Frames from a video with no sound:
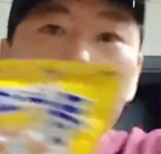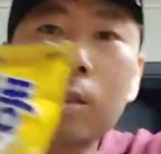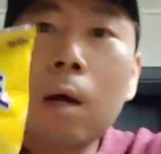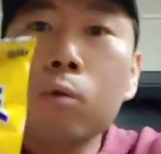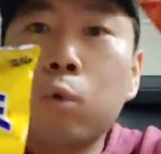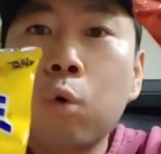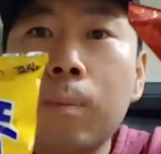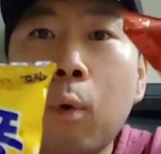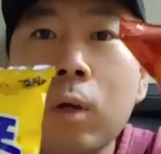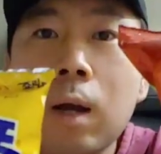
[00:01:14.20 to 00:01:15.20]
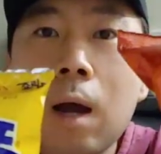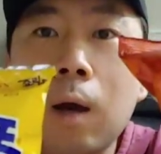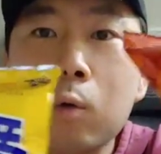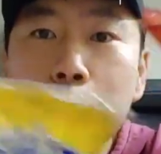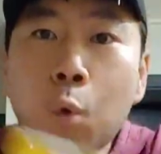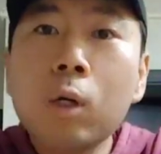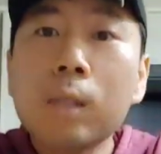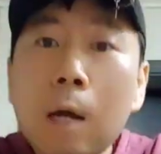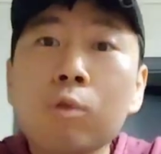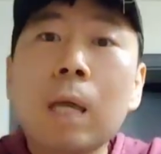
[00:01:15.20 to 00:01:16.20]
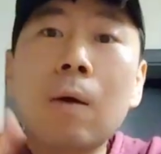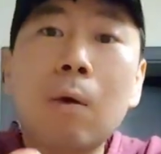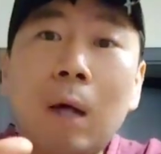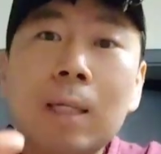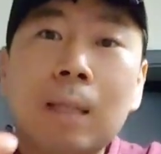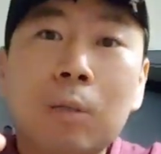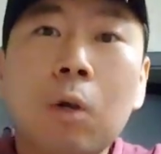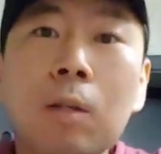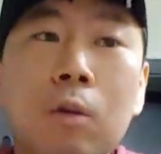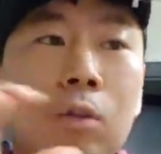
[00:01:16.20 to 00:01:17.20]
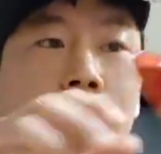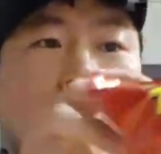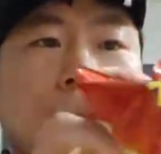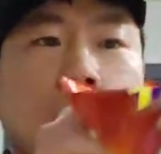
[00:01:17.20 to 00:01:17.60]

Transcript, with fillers: 크라운 조리퐁이랑 총 크라운 제과 과자 다섯 개 들어있어